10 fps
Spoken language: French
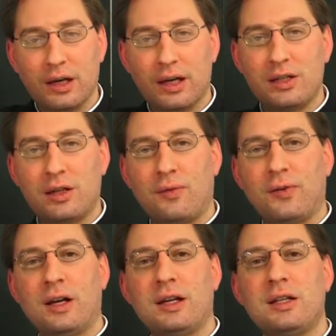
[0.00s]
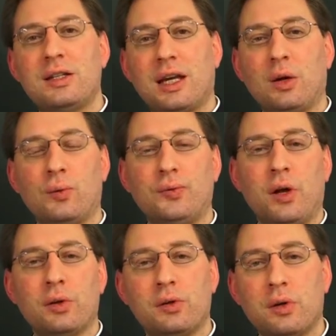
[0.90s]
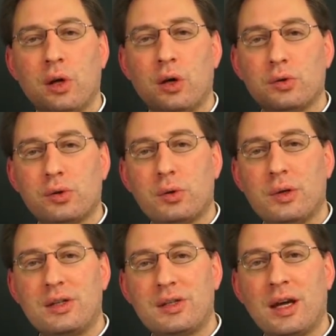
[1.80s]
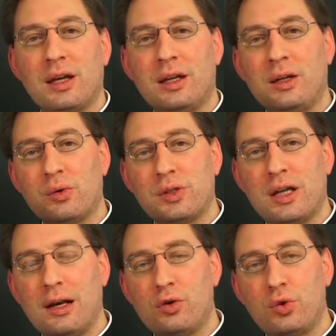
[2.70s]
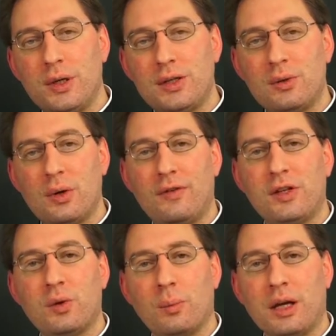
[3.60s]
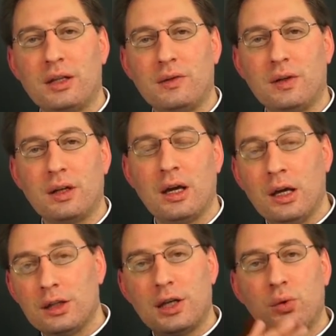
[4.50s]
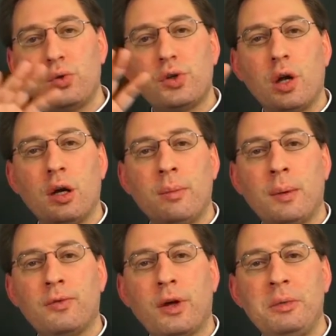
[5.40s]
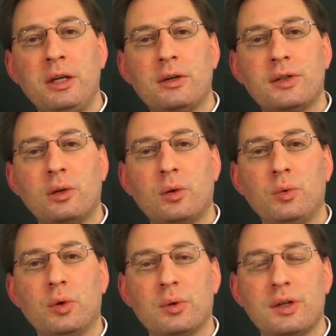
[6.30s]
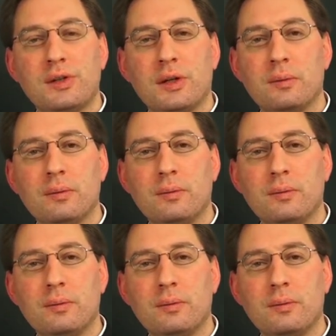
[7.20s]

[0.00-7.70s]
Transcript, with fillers: Et c'est enfin l'Église triomphante, ce sont les saints qui au ciel jouissent de la vision béatifique. C'est une seule et même famille, cette communion des saints.